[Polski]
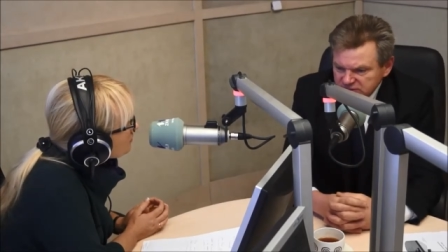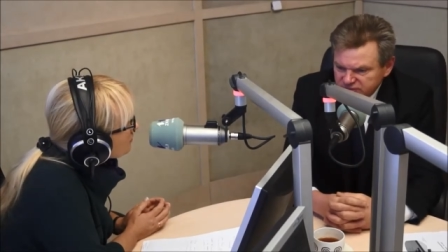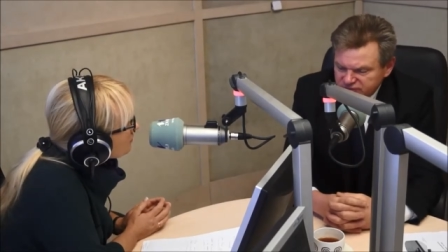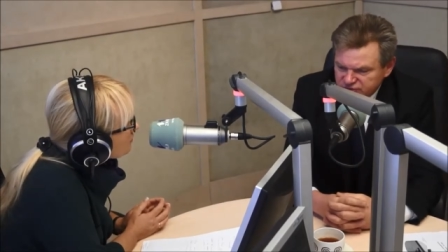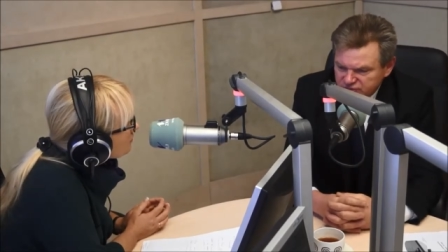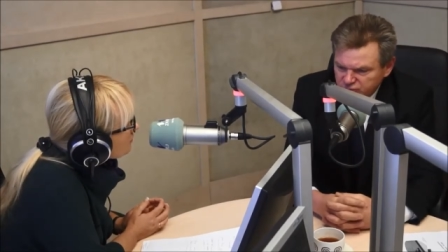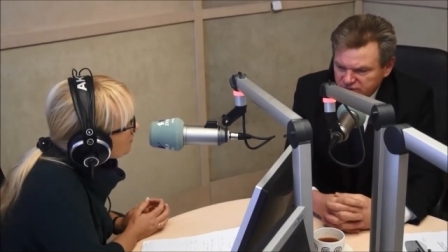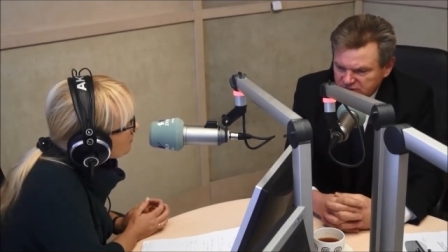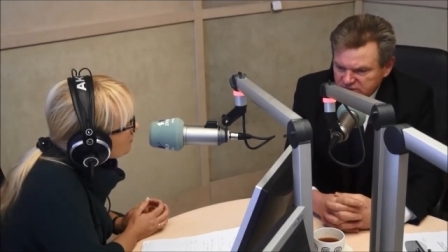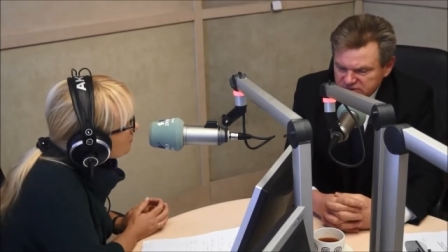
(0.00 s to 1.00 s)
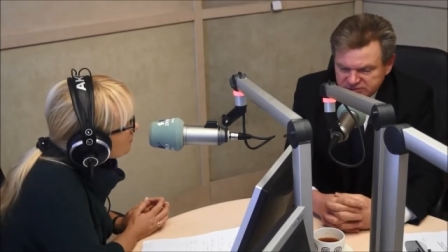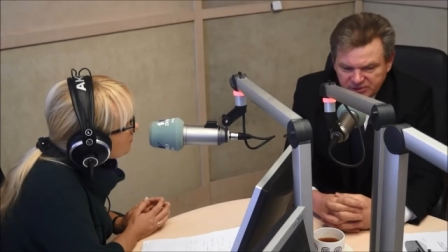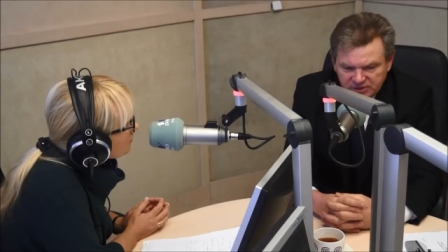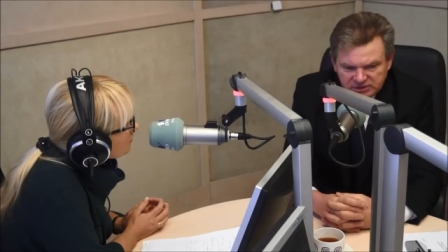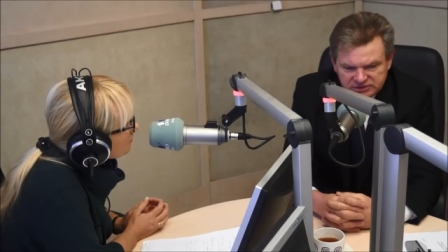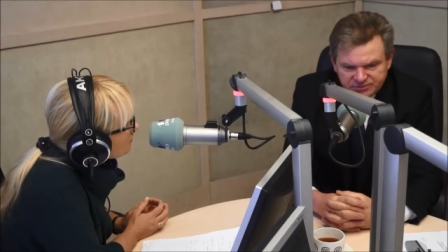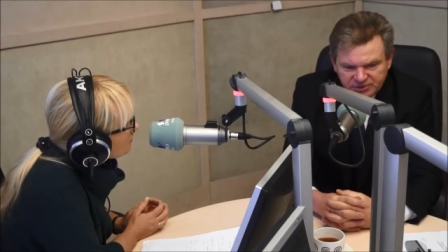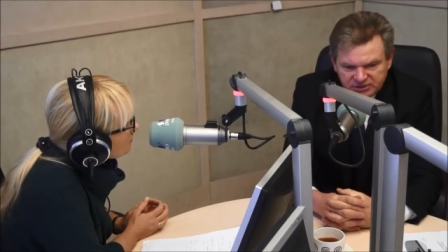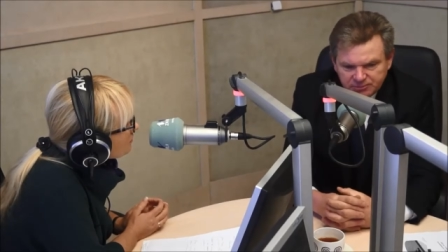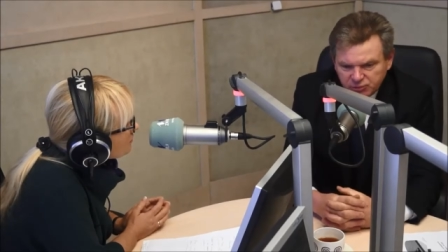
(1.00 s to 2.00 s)
w Żermunach niespełna,
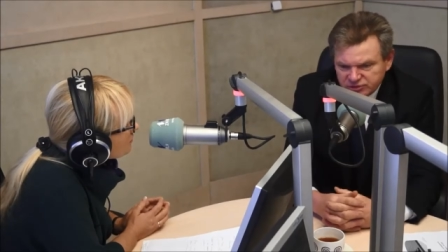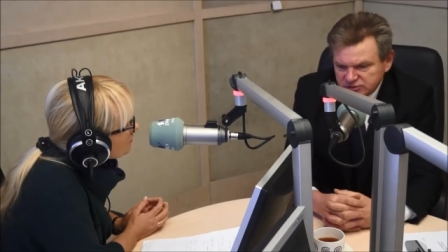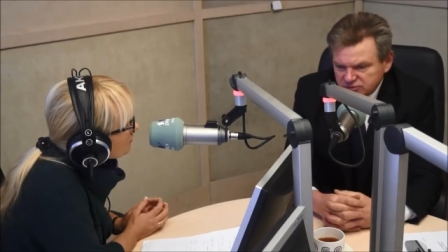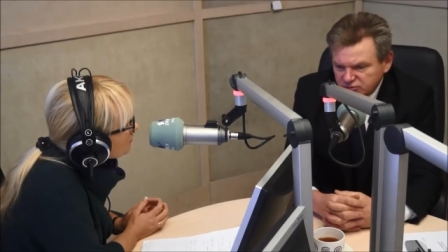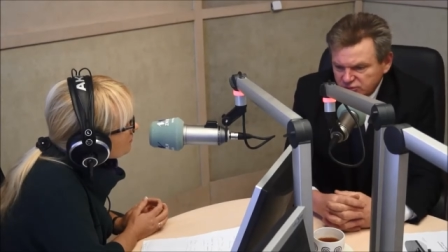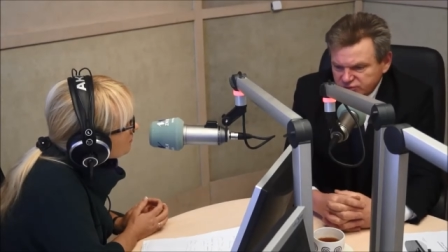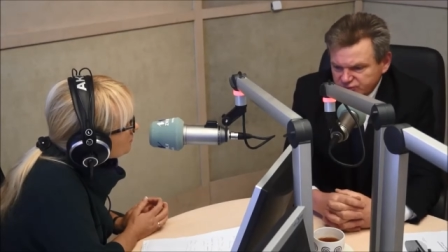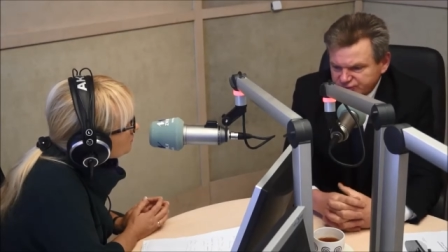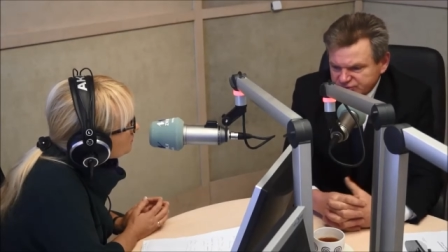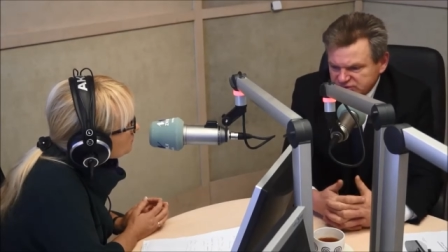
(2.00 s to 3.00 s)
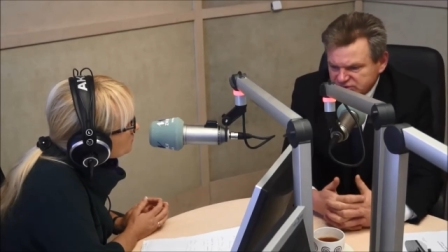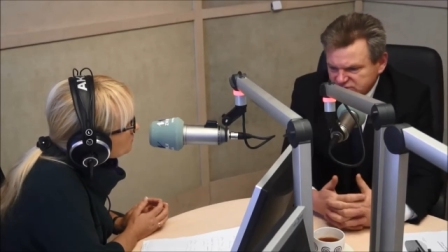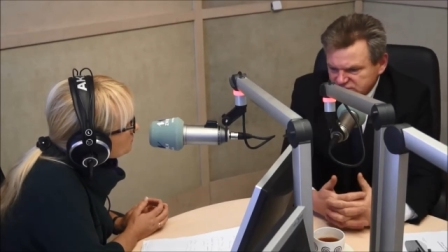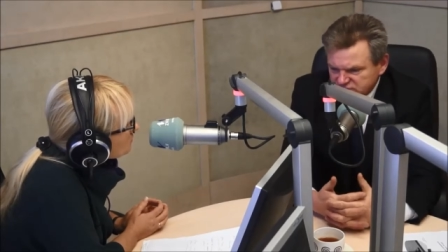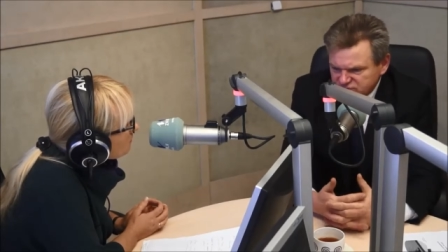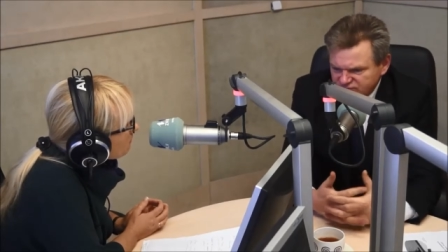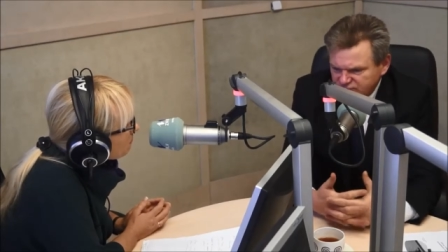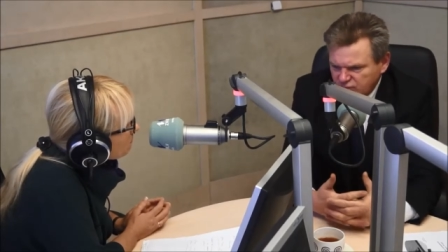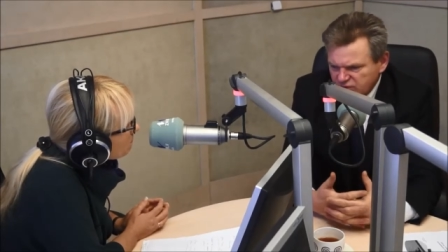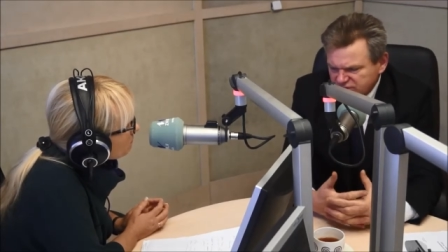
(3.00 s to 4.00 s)
niespełna procent głosów, czy, czy, czy
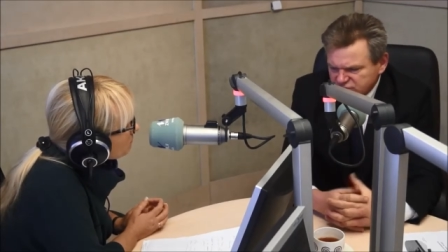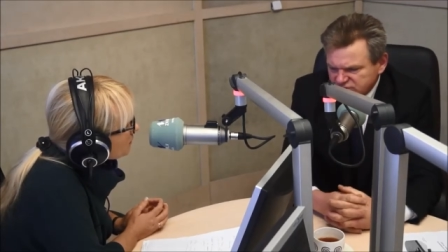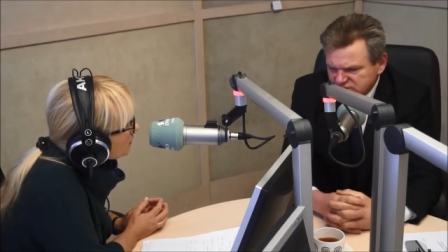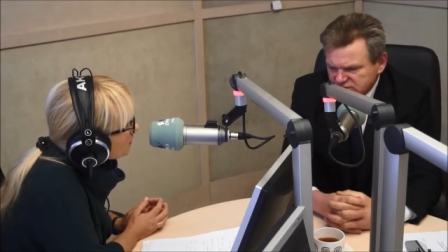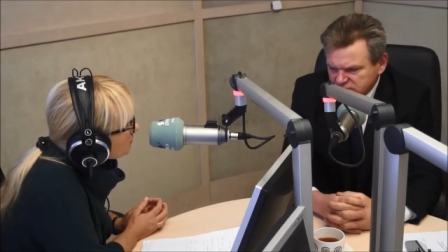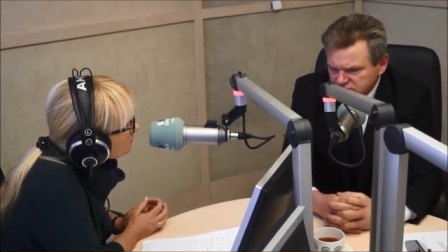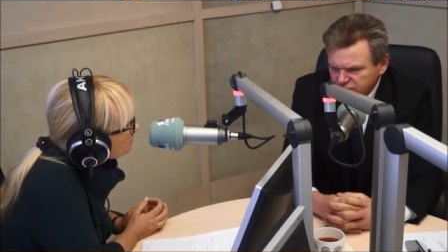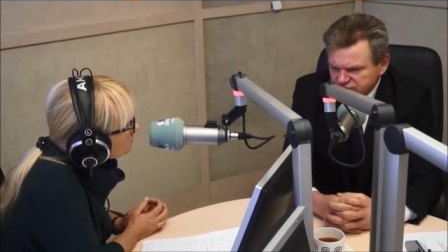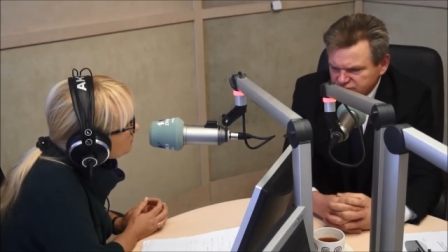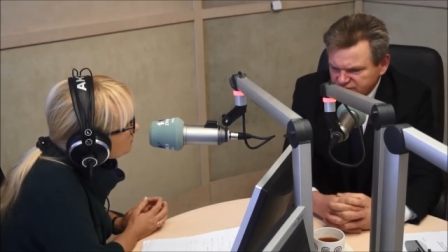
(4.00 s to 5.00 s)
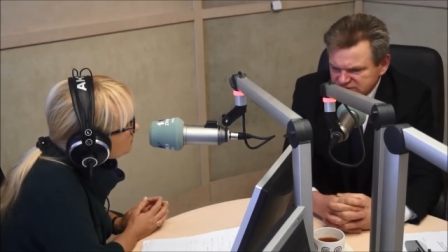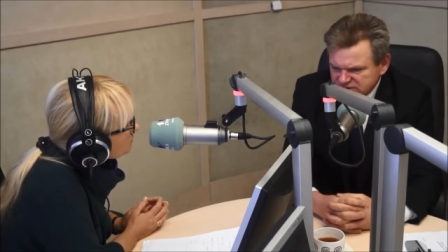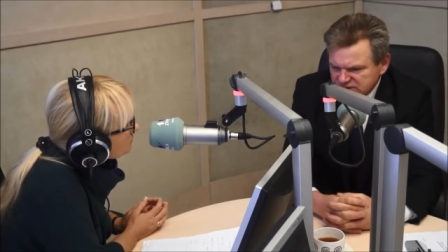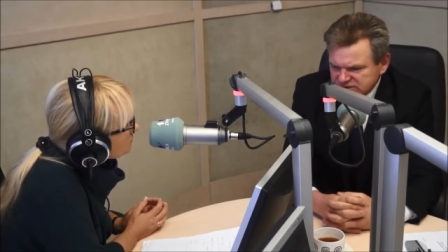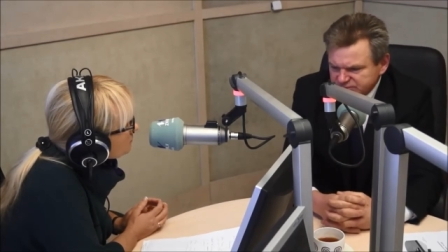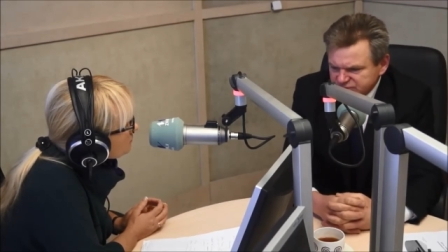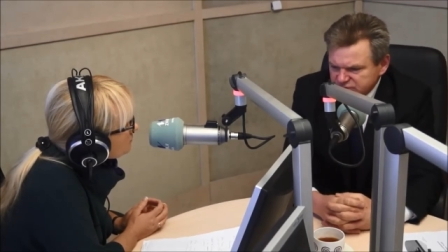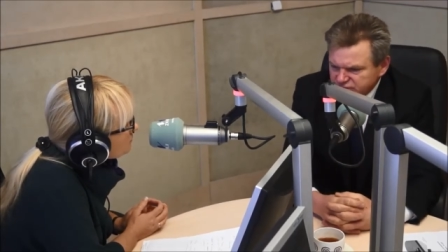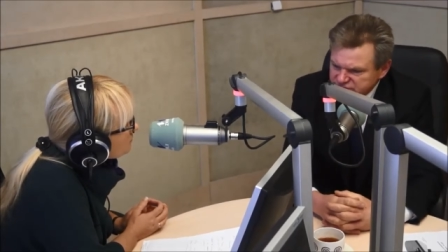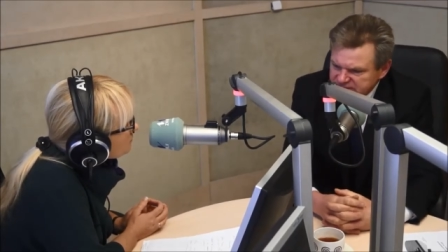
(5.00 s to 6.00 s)
w ogóle 300 głosów, więc teraz
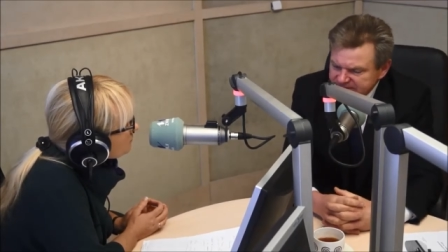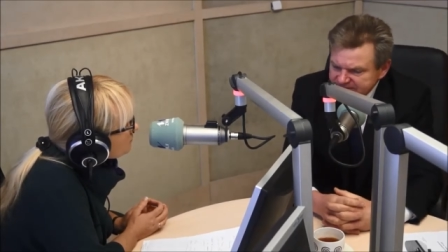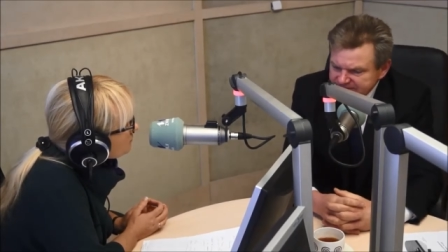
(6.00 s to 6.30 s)
myślę, że